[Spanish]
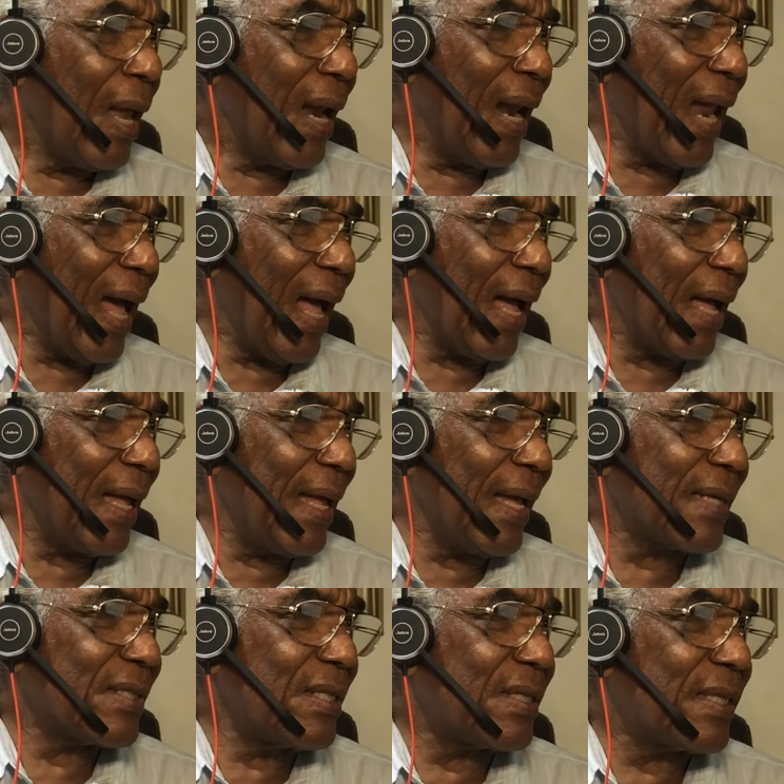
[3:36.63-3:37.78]
la
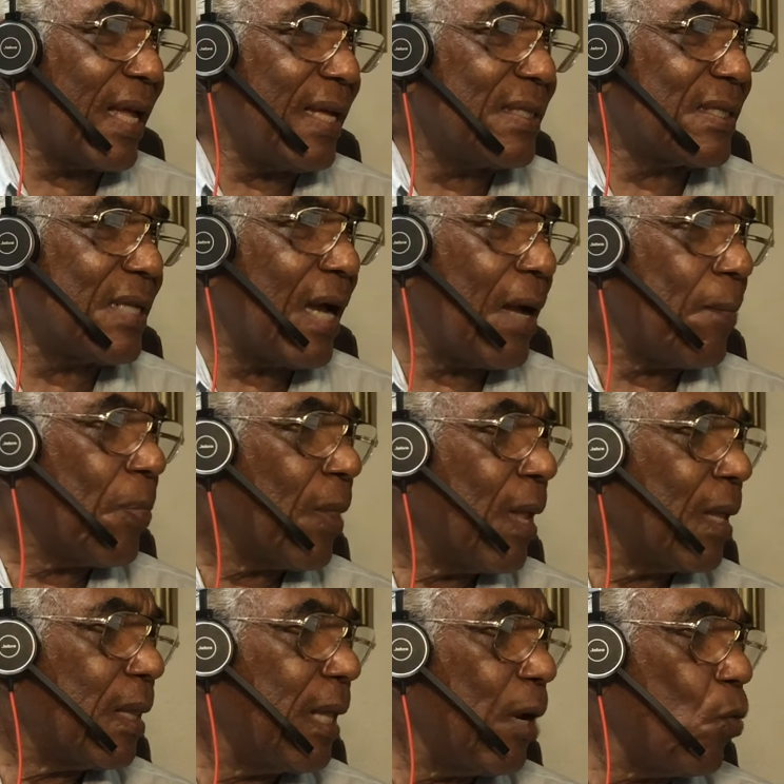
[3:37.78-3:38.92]
existencia
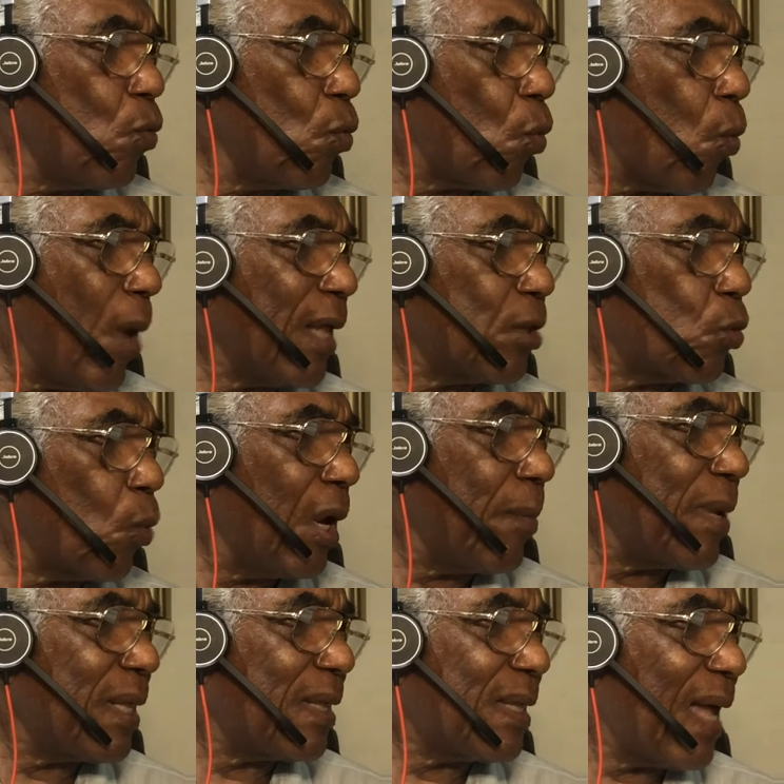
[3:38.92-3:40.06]
de un cuanto
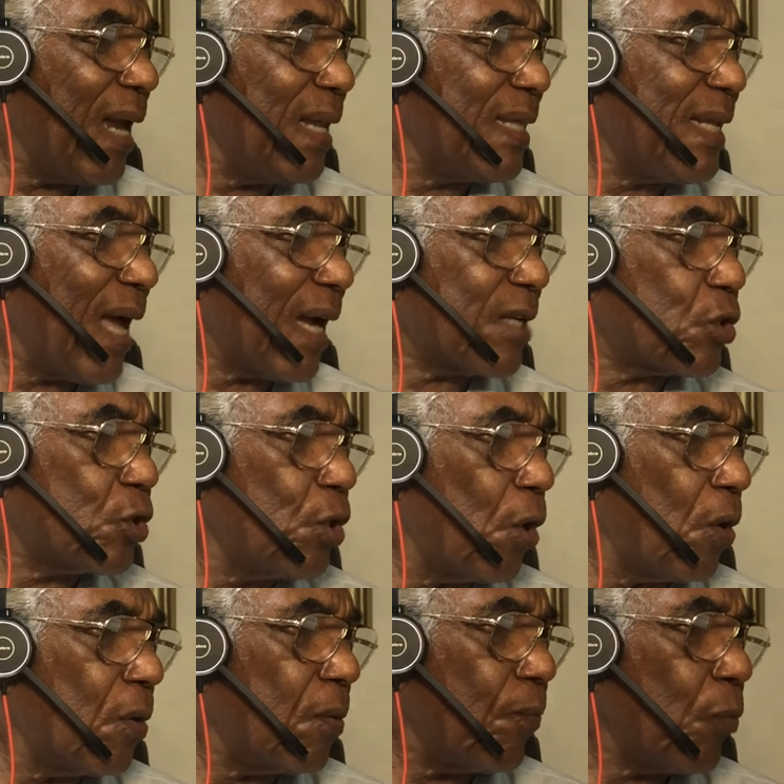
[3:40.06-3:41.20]
elemental de
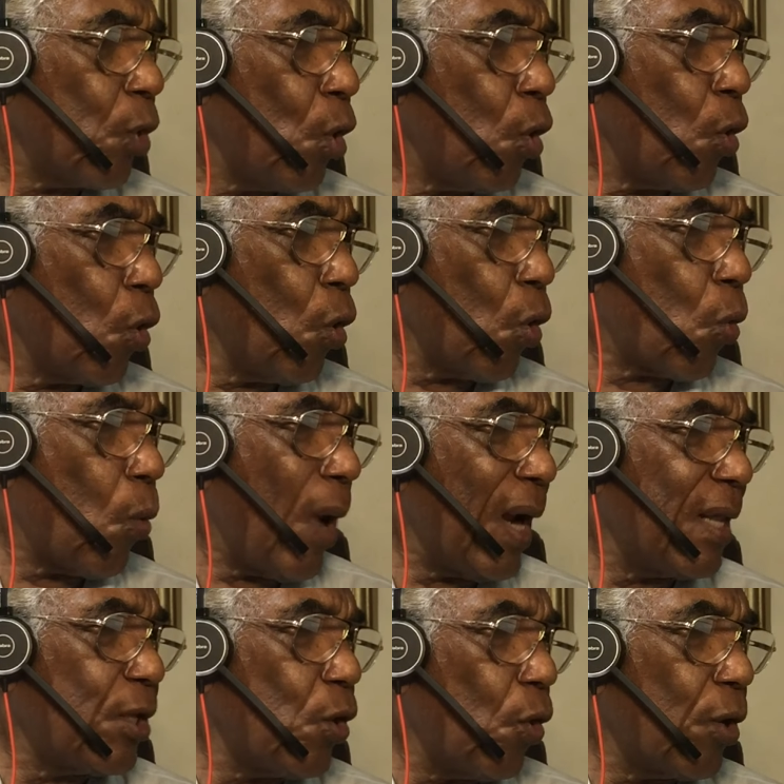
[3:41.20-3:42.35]
acción lo
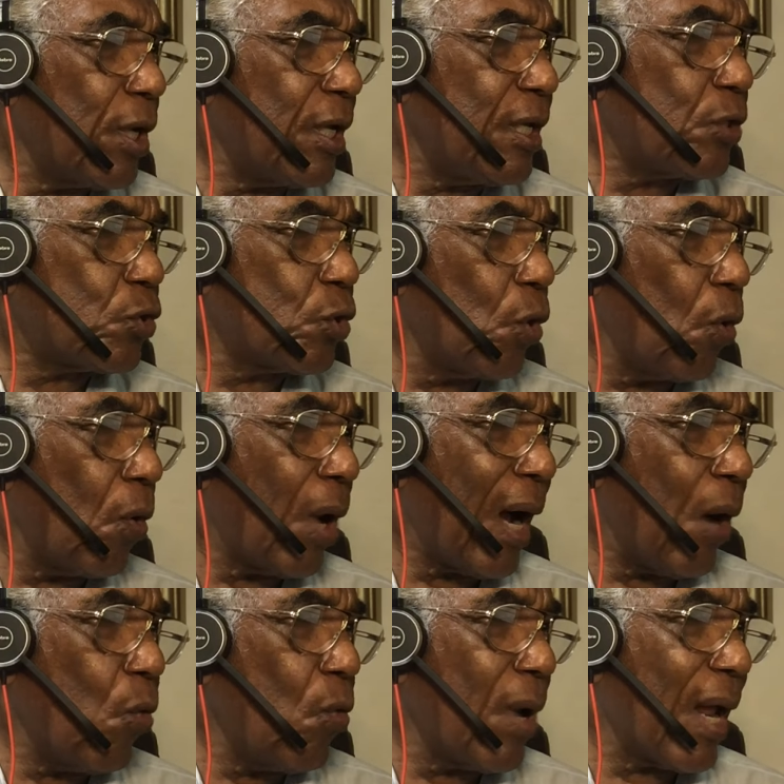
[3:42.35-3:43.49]
cual dio inicio
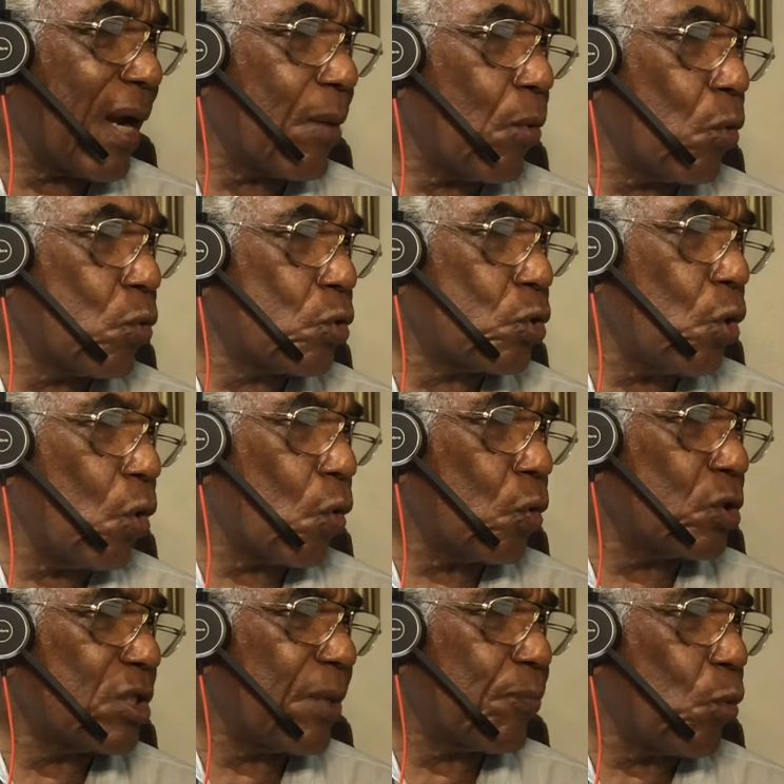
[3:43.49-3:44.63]
a una revolución
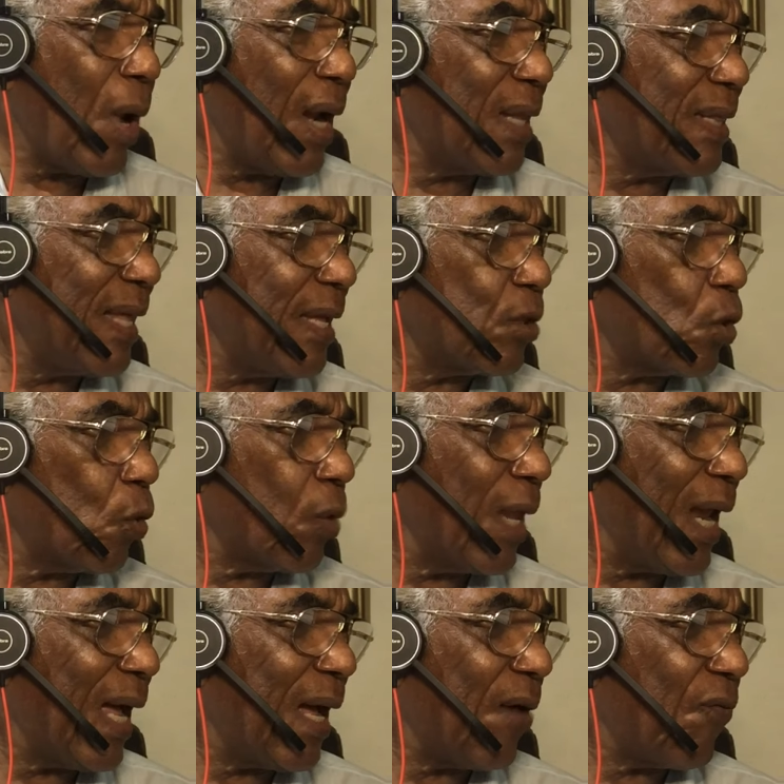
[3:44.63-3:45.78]
conceptual dentro de
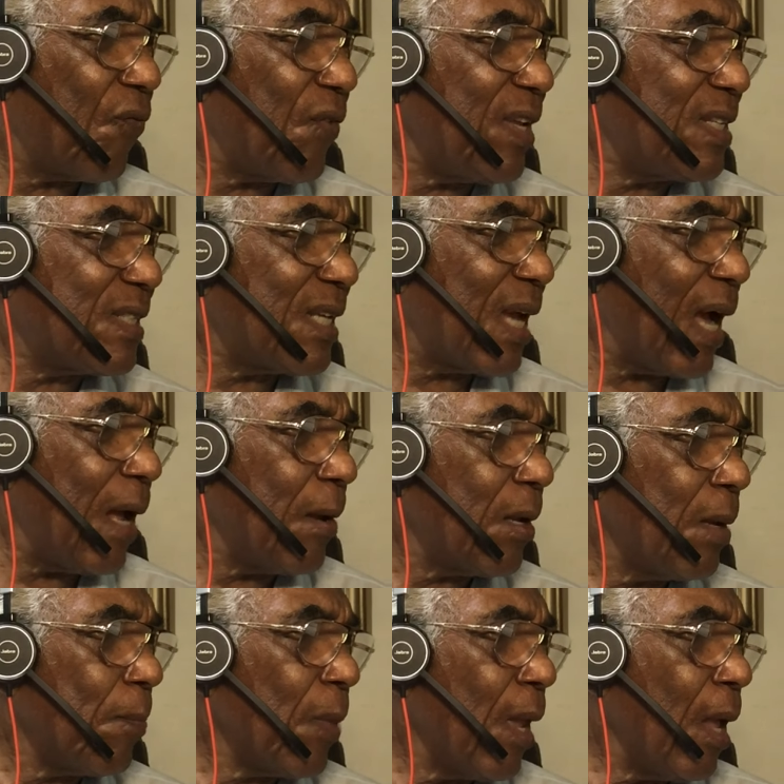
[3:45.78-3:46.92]
la física
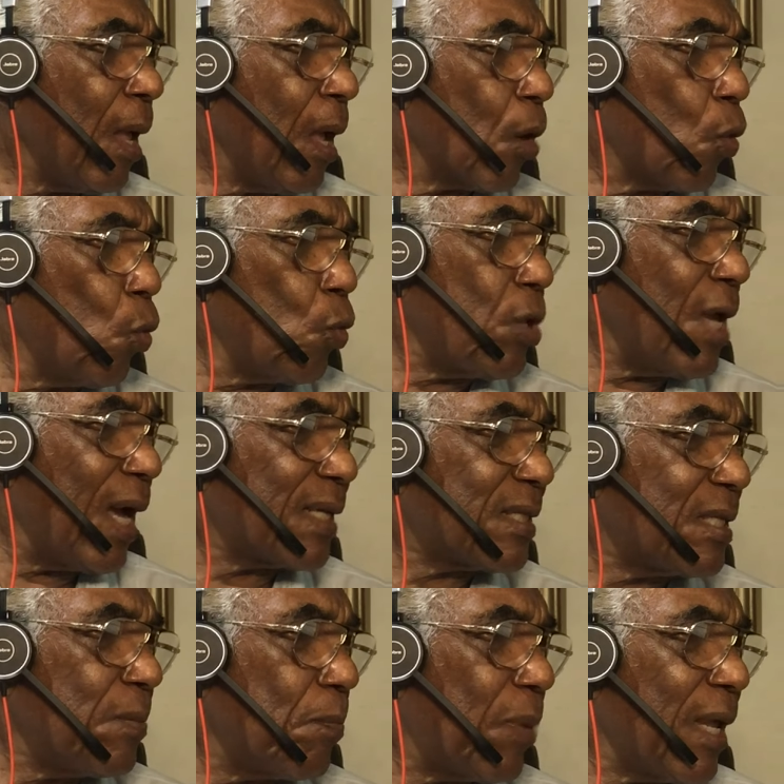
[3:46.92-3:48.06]

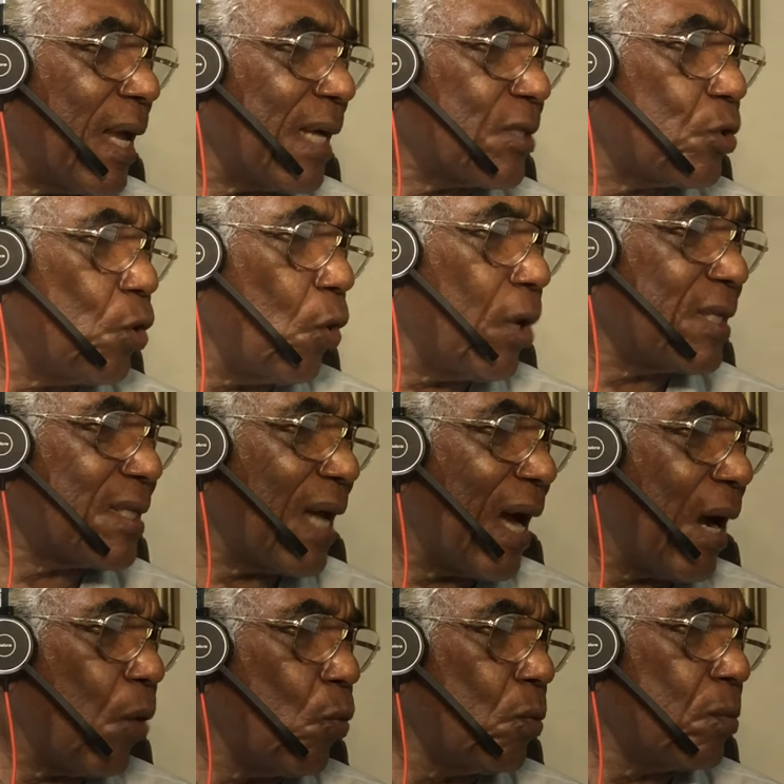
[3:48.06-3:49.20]
cuyas implicaciones
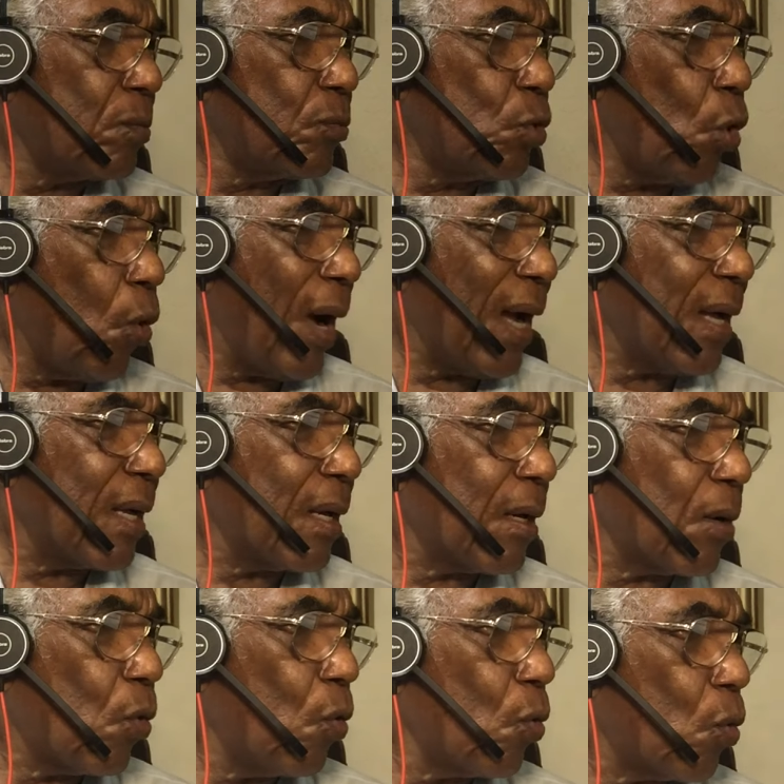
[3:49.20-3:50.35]
aún no han
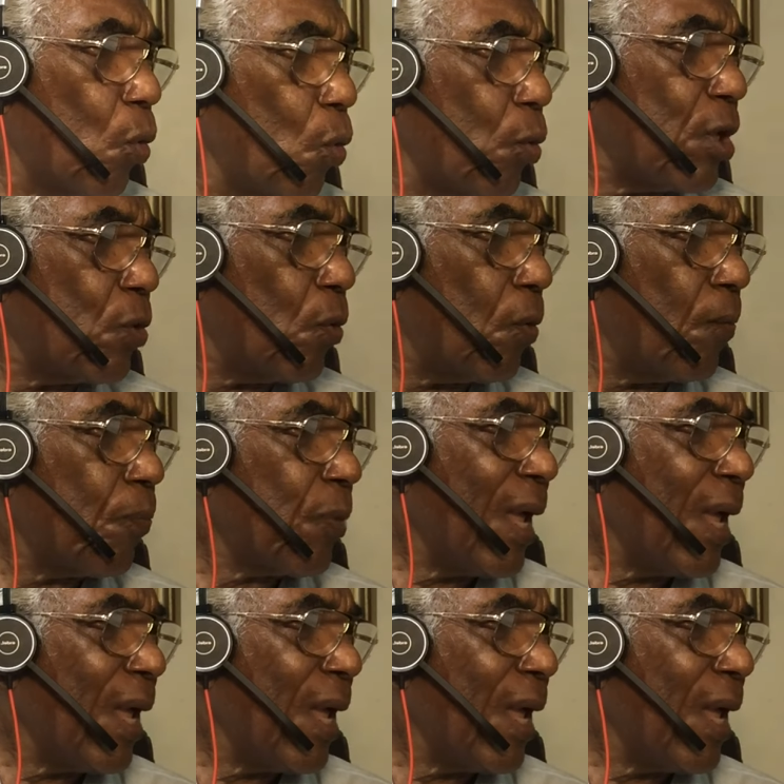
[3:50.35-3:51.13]
concluido.